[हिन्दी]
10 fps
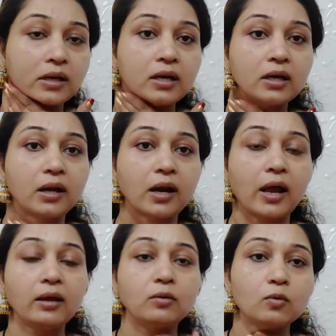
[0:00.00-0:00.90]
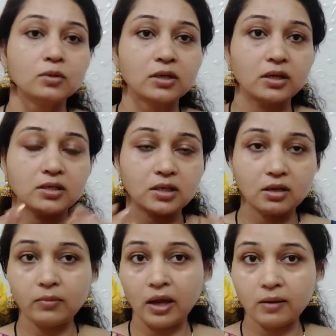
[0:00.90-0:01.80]
ये ड्राई हो जाए
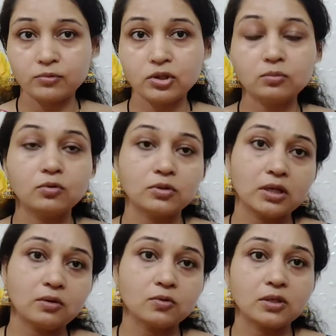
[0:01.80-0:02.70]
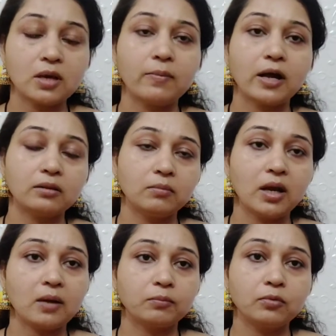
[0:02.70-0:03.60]
स्किन में एब्जॉर्ब हो जाए उसके बाद में
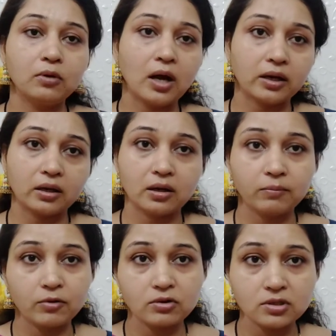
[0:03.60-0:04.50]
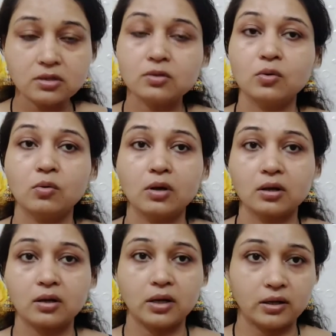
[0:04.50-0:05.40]
आपको आगे का प्रोसेस शुरू
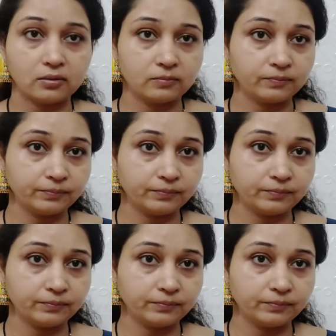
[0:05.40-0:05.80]
करना है